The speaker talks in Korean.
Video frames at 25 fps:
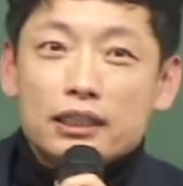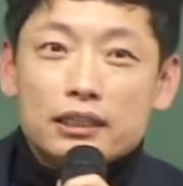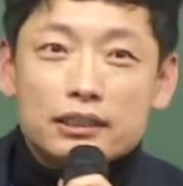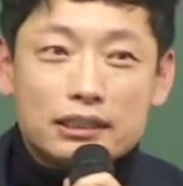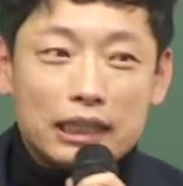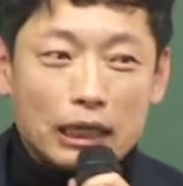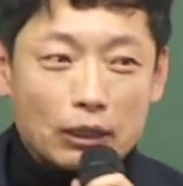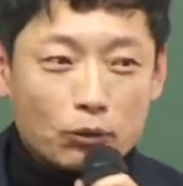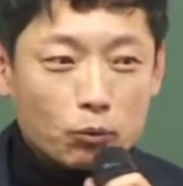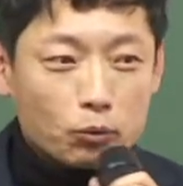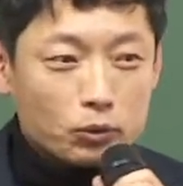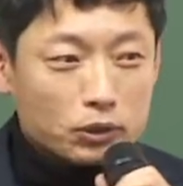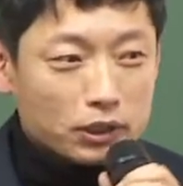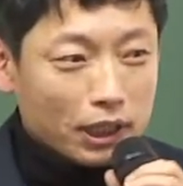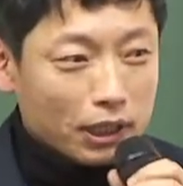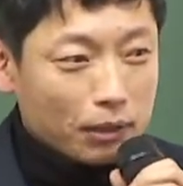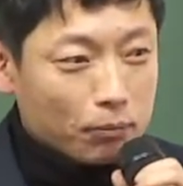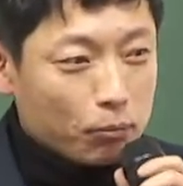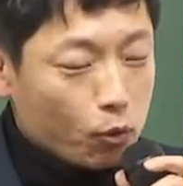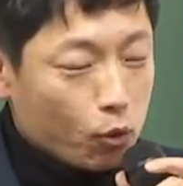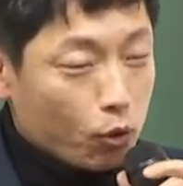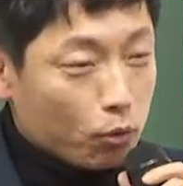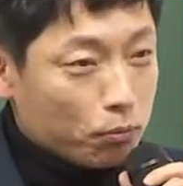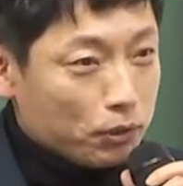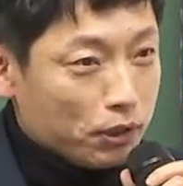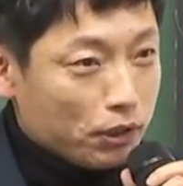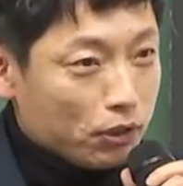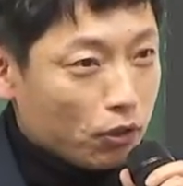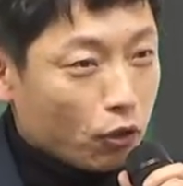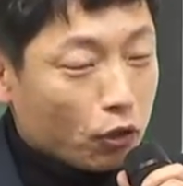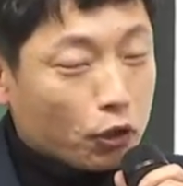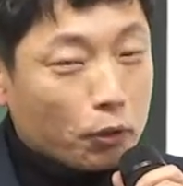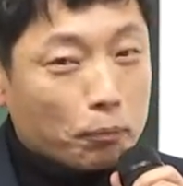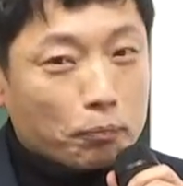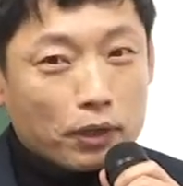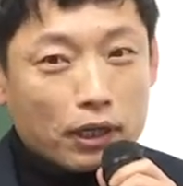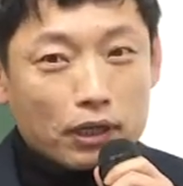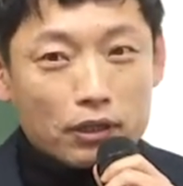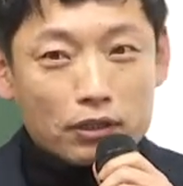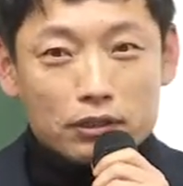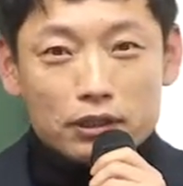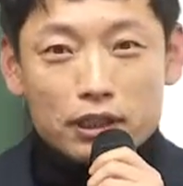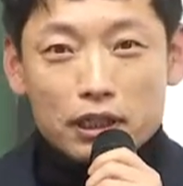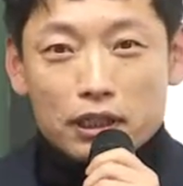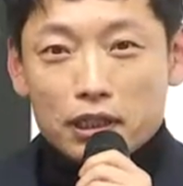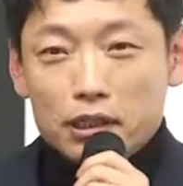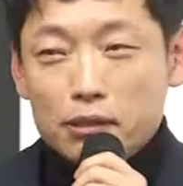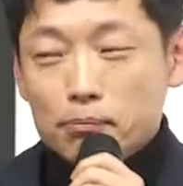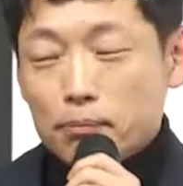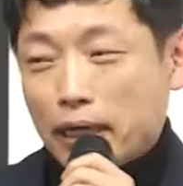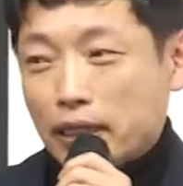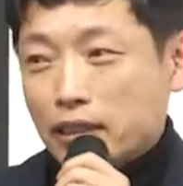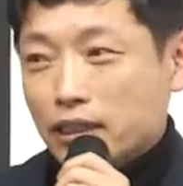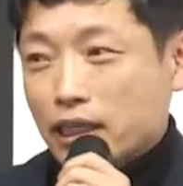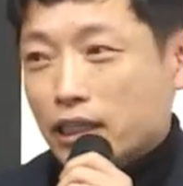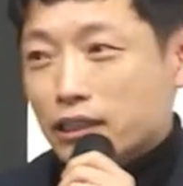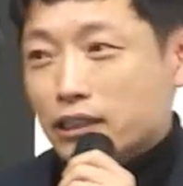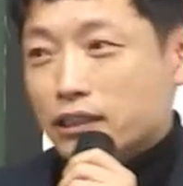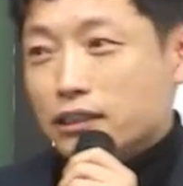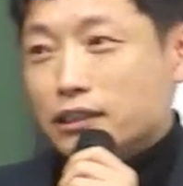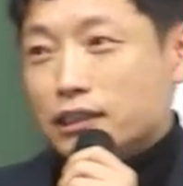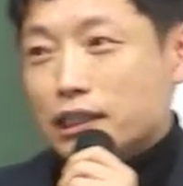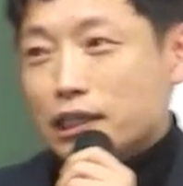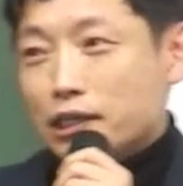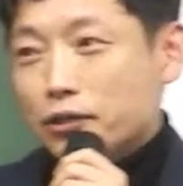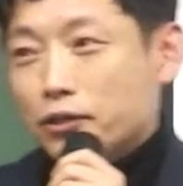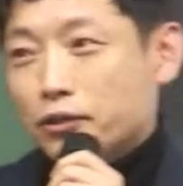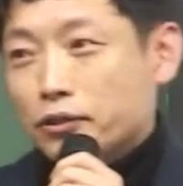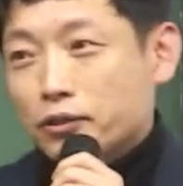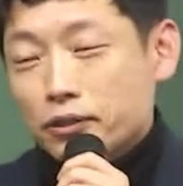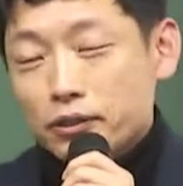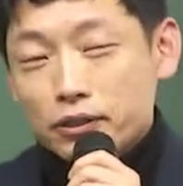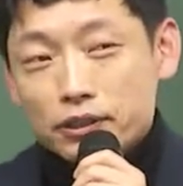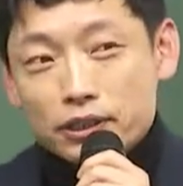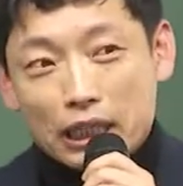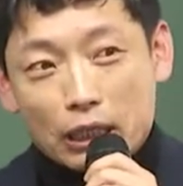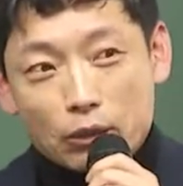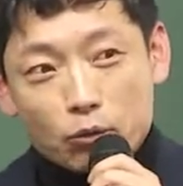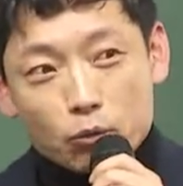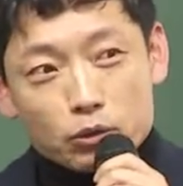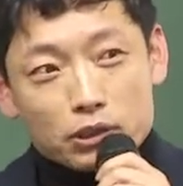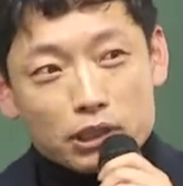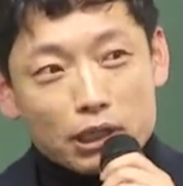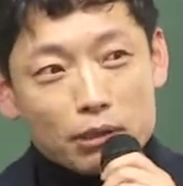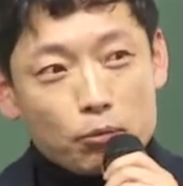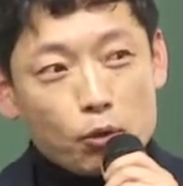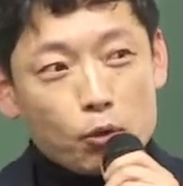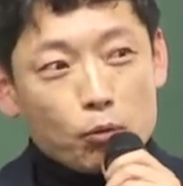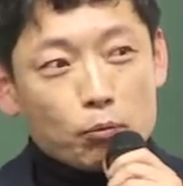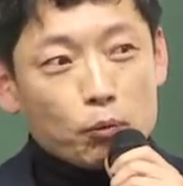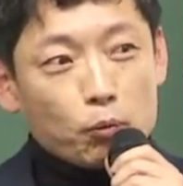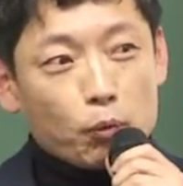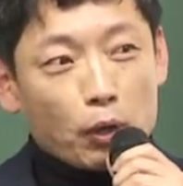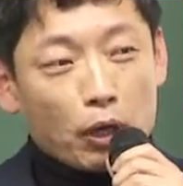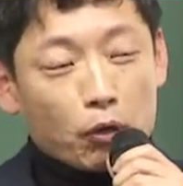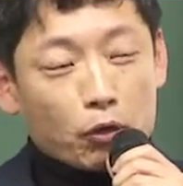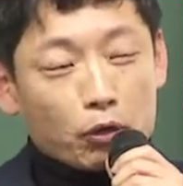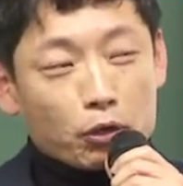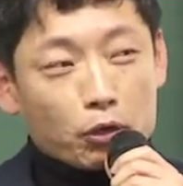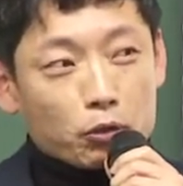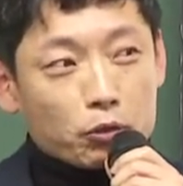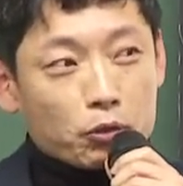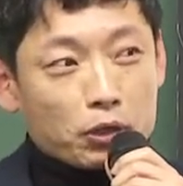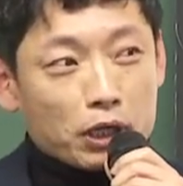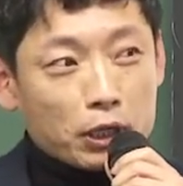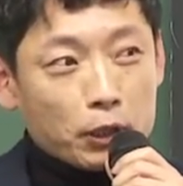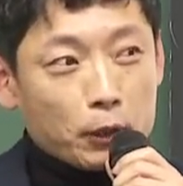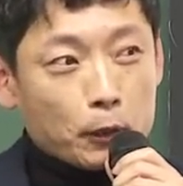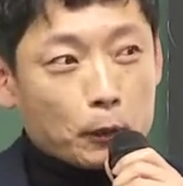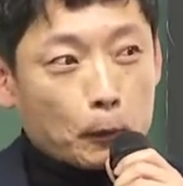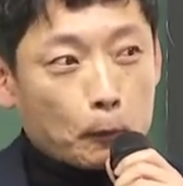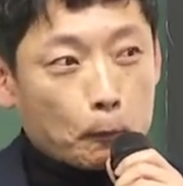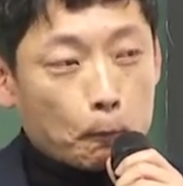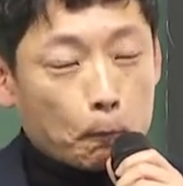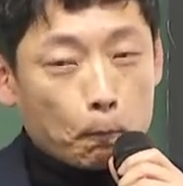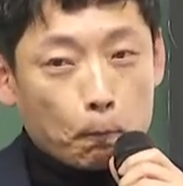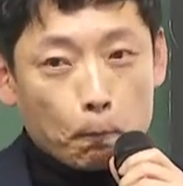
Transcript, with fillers: 자동차 보험을 어렵다는 얘기를 많이 하시는데요. 자동차 보험이 왜 어려울까요?